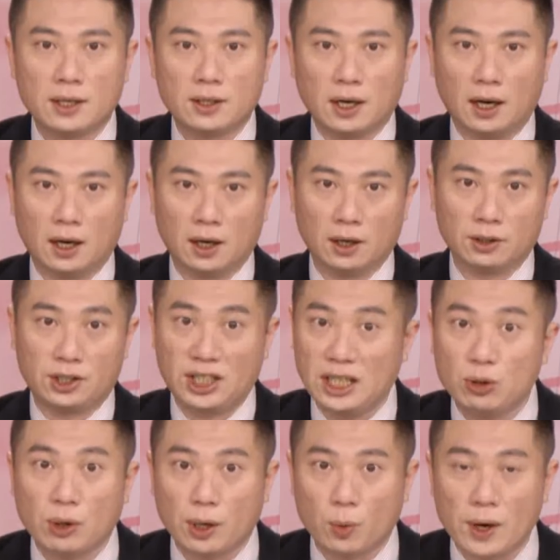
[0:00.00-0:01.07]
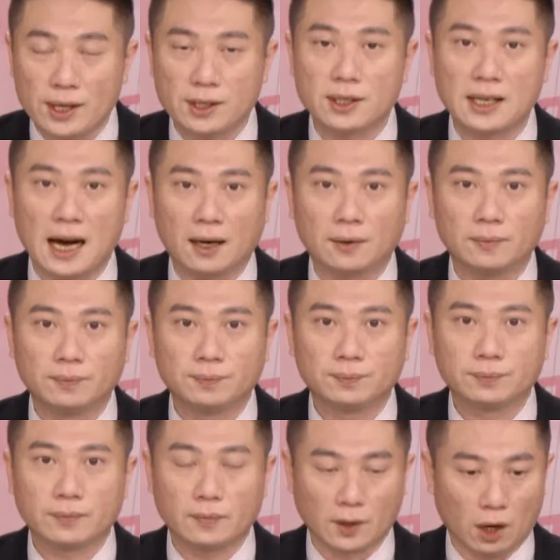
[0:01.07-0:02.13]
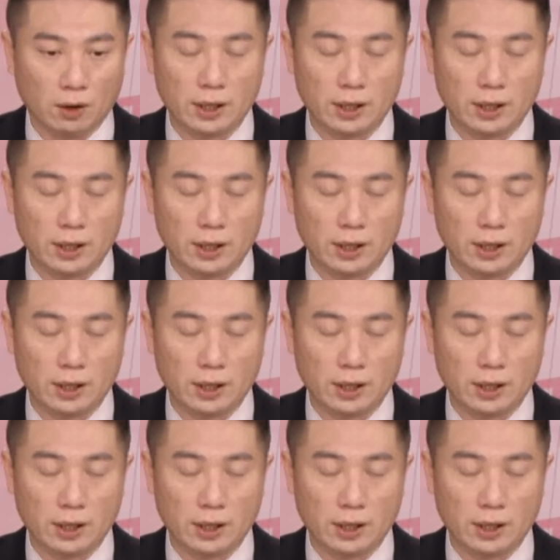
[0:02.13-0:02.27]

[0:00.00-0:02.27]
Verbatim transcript: 呃基准位置上啊，